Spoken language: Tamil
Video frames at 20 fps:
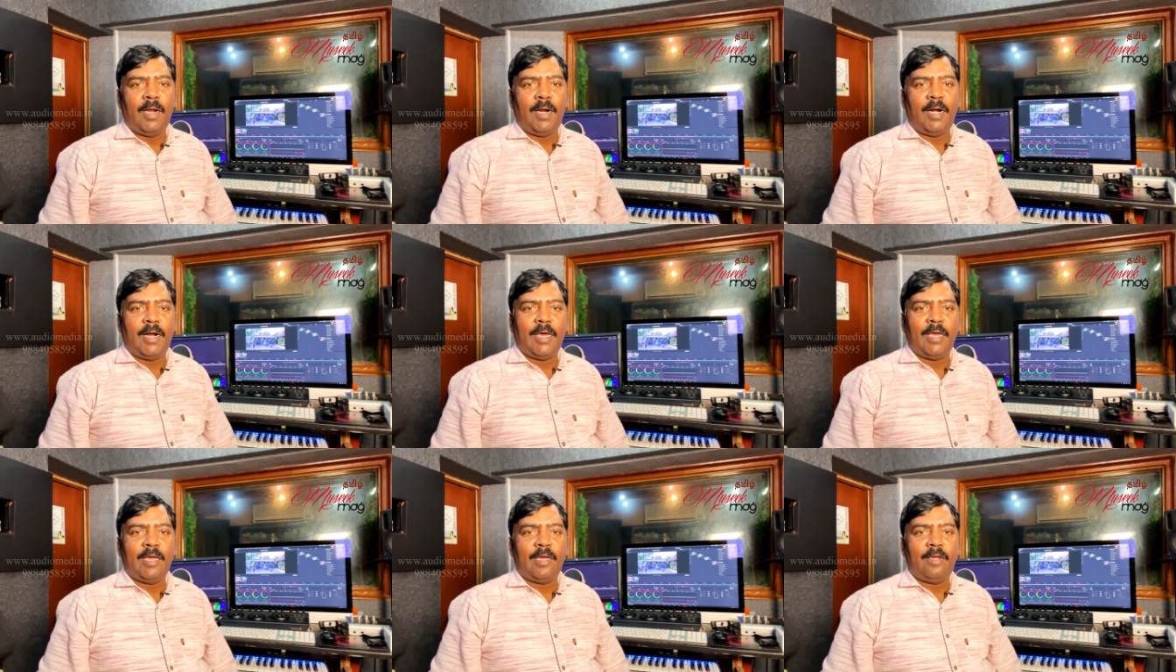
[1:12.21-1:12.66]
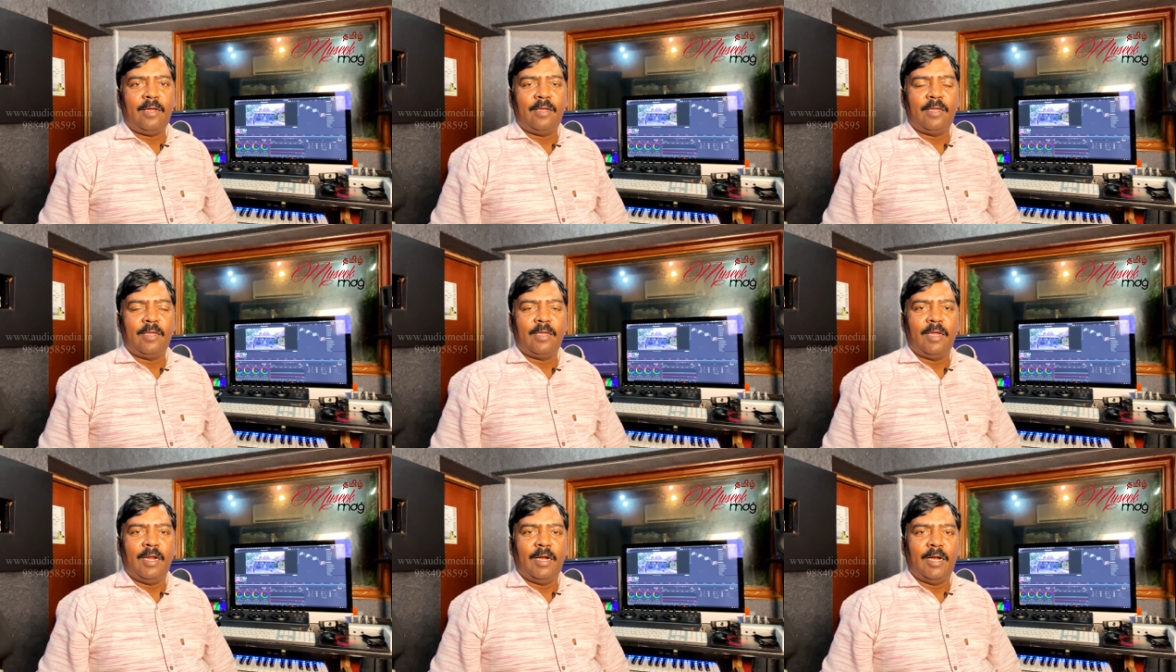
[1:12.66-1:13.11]
ஆனால்
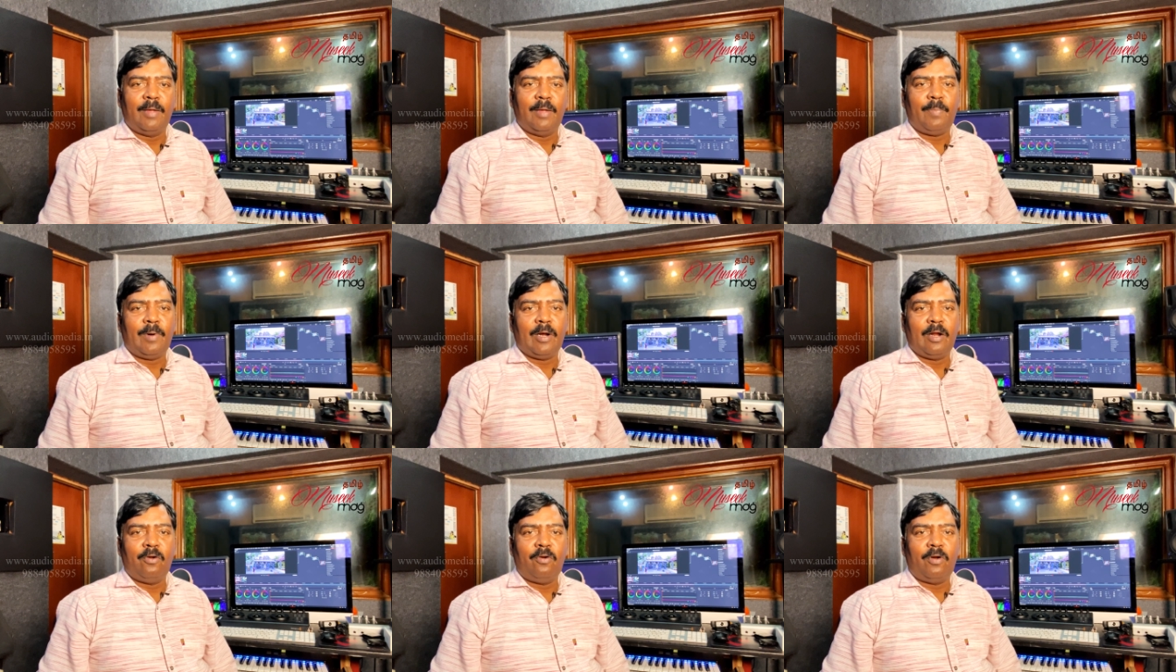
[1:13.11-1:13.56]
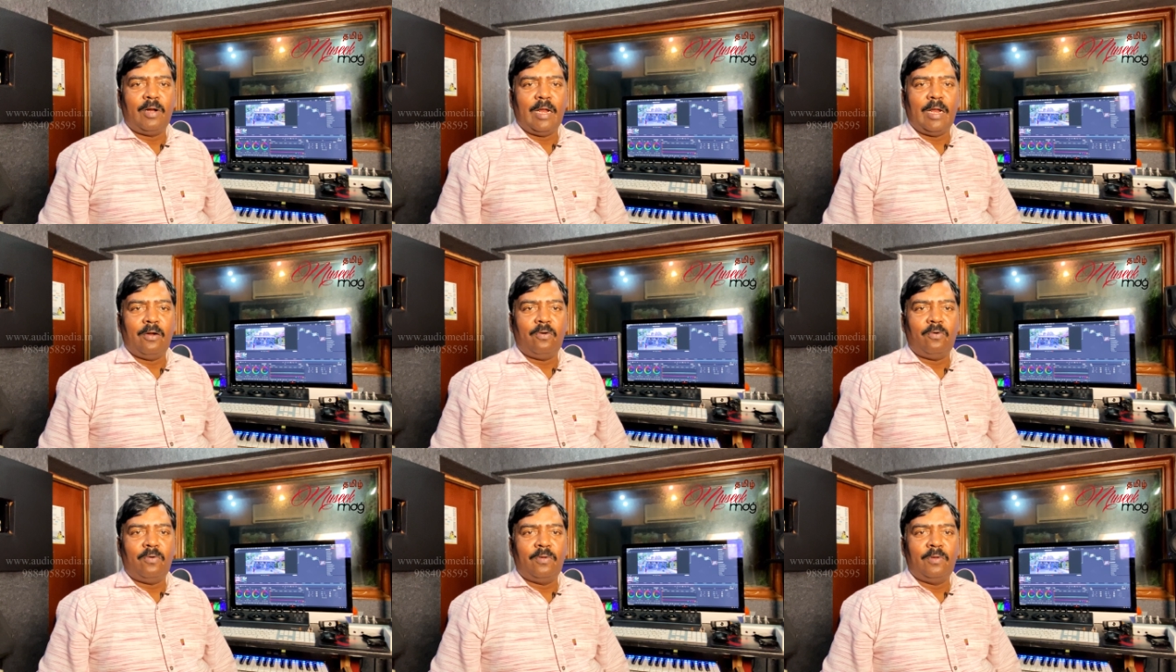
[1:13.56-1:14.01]
என்ன
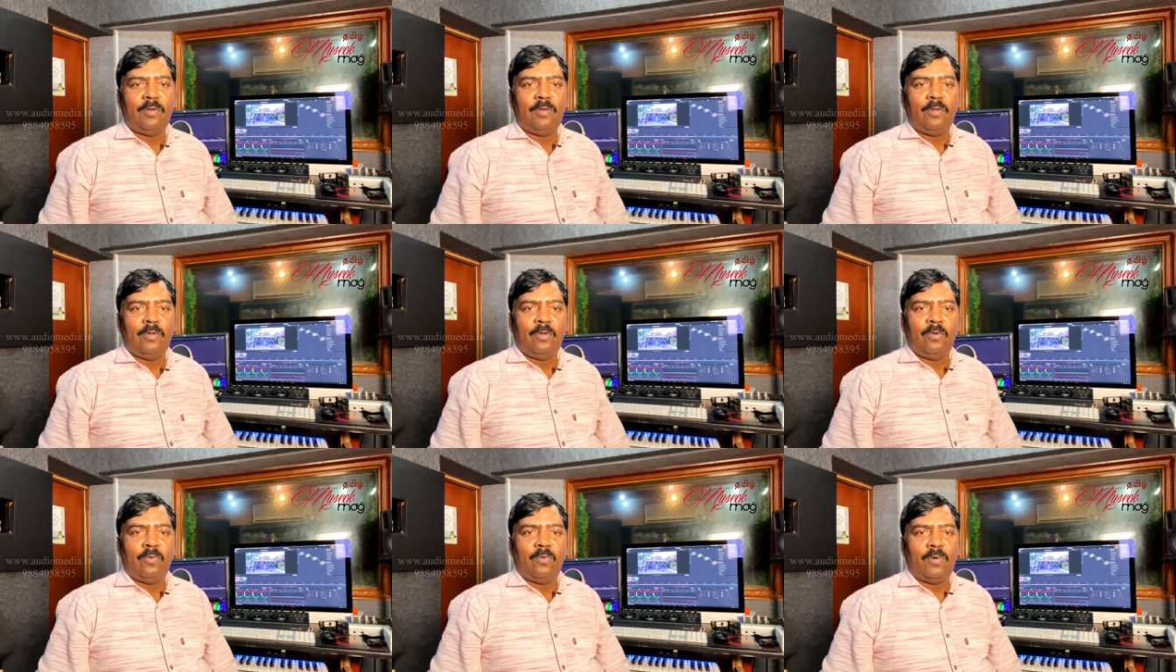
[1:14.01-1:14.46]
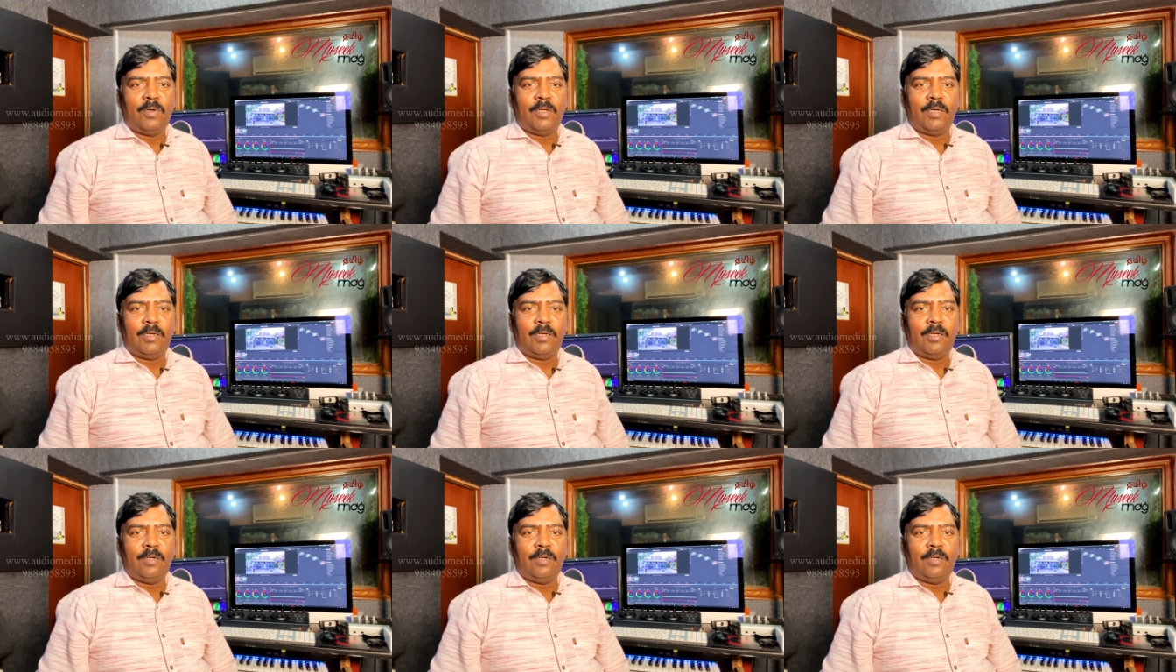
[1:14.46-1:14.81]
பண்ணணுன்னாலும் ஒரு